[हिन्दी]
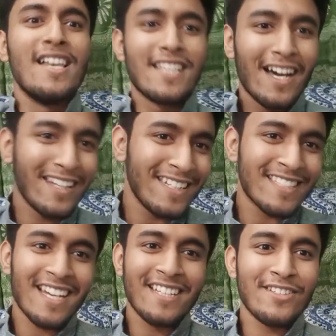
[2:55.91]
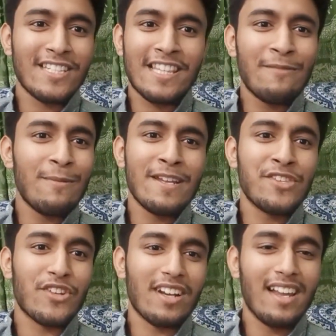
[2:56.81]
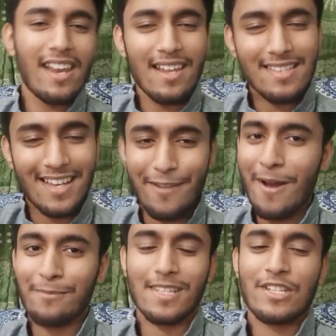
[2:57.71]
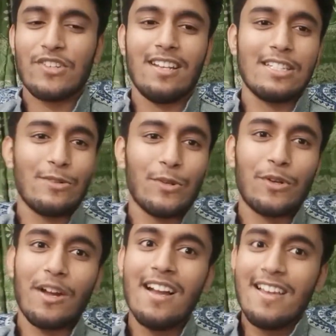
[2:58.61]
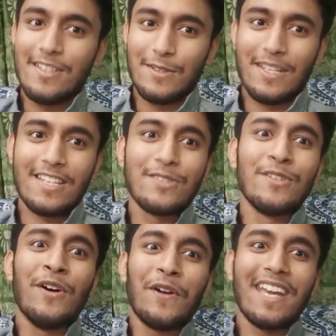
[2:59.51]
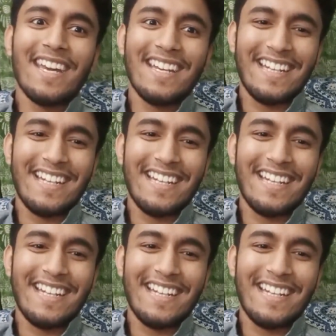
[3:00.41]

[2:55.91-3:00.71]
सारे ये सारी जो जितनी भी मेरी स्ट्रगल है ना ये सारी मैं आपके साथ शेयर ज़रूर करूँगा क्योंकि यू नो के